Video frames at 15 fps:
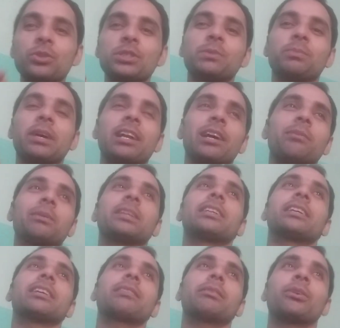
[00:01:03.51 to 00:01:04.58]
उस
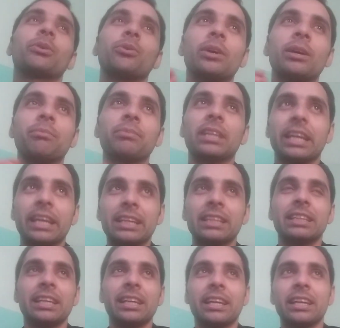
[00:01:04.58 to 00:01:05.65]
पैरामीटर को हम
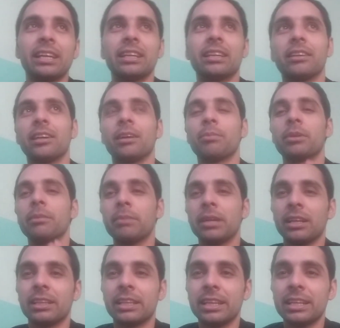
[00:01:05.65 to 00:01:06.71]
देखते हैं कि अभी
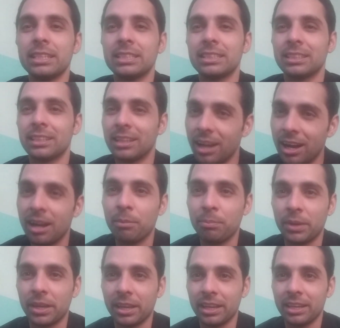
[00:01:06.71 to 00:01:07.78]
मेरा देश कहाँ
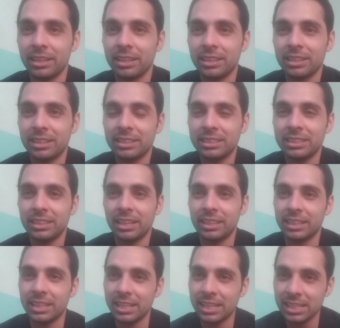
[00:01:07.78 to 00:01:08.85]
पे है ठीक है
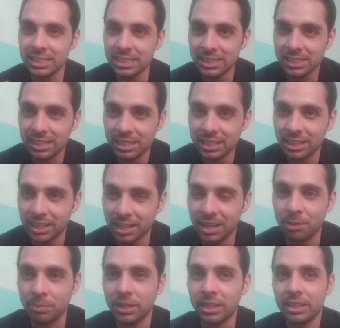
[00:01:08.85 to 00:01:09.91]
देश
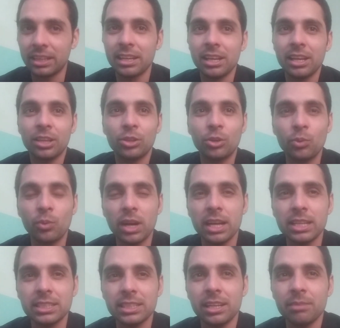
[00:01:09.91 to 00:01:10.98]
कहाँ पे है तो वहां
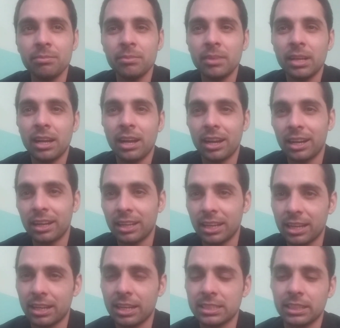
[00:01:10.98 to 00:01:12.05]
से हम आंकड़ा
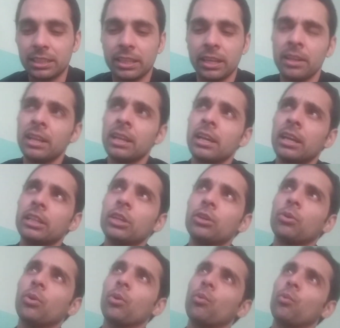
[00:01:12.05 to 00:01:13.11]
लगा सकते हैं
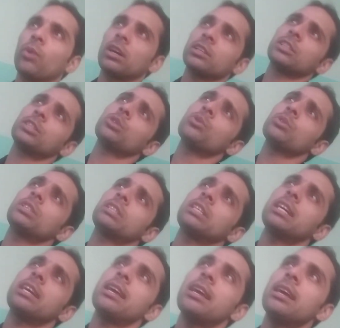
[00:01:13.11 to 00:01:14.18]
देखो वर्षों
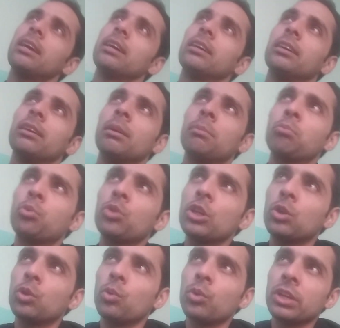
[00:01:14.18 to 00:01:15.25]
से पूरी
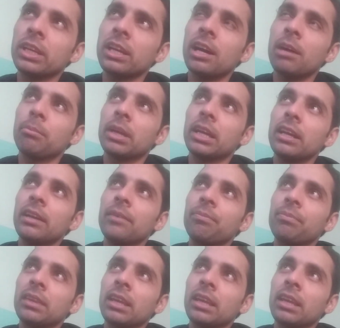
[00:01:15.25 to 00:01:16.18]
दुनिया में